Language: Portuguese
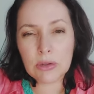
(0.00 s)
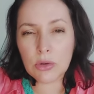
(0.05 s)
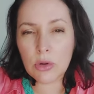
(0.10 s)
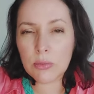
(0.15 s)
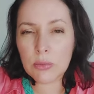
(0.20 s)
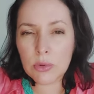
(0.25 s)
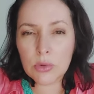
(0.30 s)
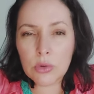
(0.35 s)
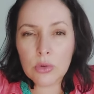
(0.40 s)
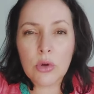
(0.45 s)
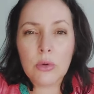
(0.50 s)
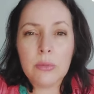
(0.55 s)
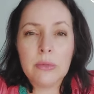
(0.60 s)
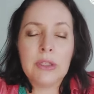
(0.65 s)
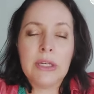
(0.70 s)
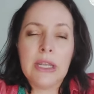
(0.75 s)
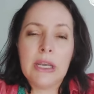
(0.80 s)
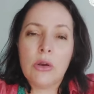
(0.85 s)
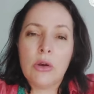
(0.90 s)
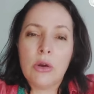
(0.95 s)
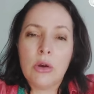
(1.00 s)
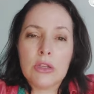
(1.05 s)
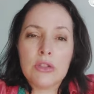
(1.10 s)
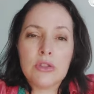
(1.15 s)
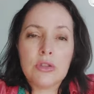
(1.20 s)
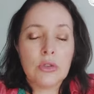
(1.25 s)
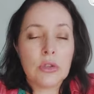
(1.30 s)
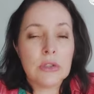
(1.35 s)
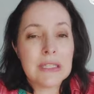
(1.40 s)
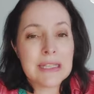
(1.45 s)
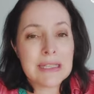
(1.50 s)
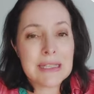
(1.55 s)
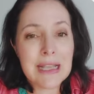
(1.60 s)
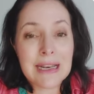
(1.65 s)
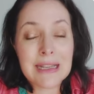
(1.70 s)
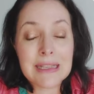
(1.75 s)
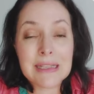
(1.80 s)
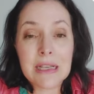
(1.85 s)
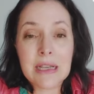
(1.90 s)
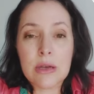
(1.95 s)
como o Google Meu Negócio, todas
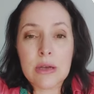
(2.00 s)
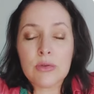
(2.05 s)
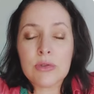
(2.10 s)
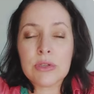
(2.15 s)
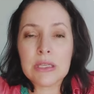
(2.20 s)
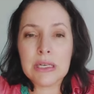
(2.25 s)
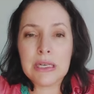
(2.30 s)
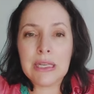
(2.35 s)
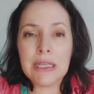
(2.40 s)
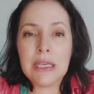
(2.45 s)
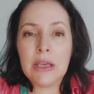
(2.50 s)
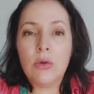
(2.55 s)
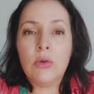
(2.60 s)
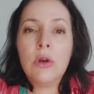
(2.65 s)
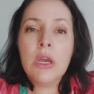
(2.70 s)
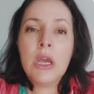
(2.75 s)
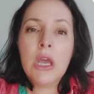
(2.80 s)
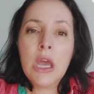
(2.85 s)
elas auxiliam